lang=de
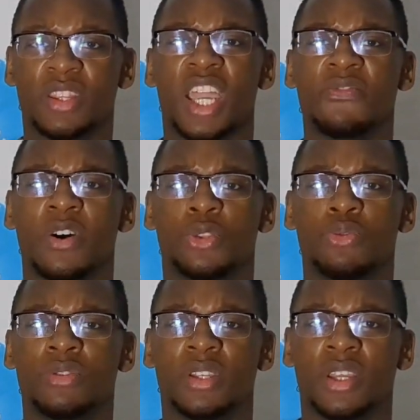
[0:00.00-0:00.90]
Der einfach
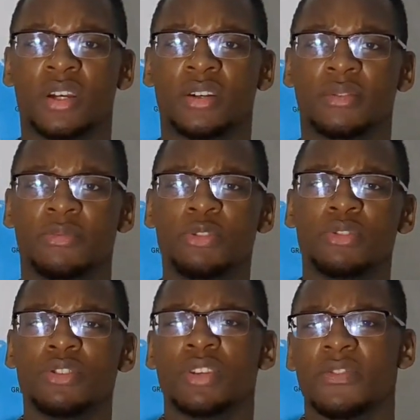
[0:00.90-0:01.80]
durchzieht, ja.
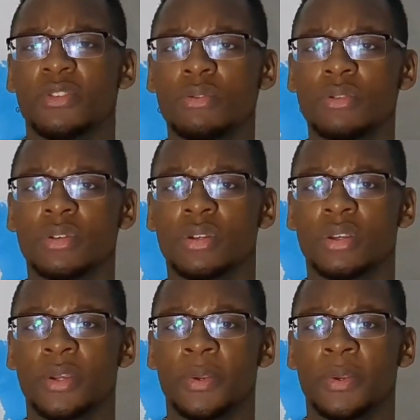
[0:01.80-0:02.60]
Wieso ziehst du nicht einfach durch?